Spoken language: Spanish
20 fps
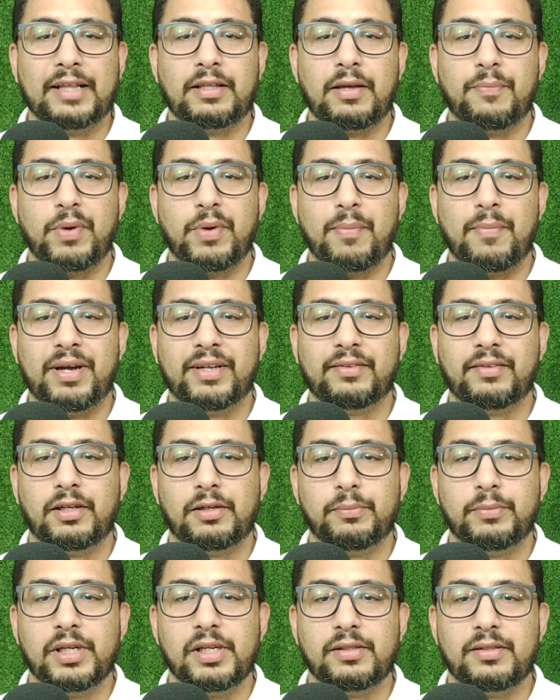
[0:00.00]
ATP
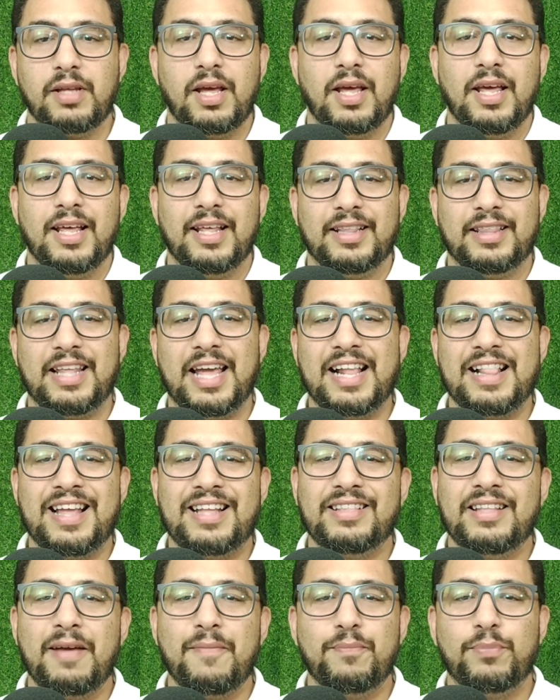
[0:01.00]
Master de
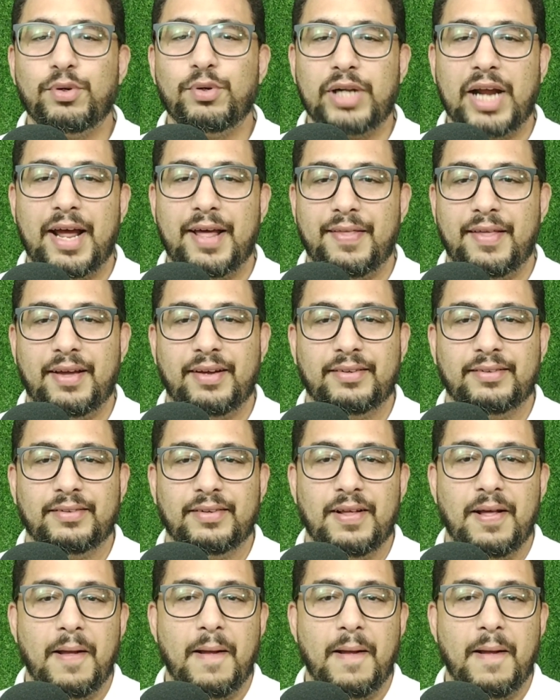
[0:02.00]
la temporada.